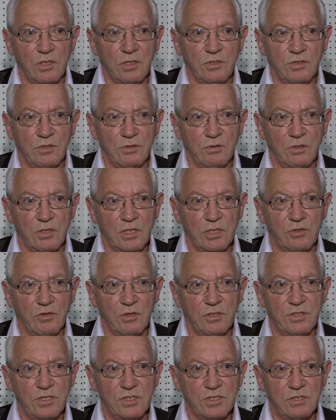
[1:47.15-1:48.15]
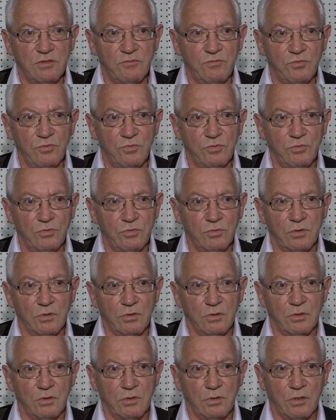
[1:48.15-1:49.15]
de l'école des Évus
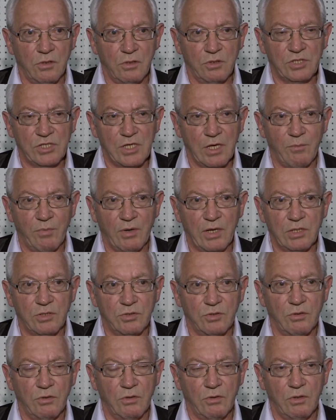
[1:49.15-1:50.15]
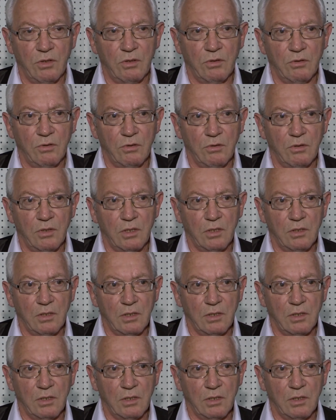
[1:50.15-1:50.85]
1 qui abrite euh,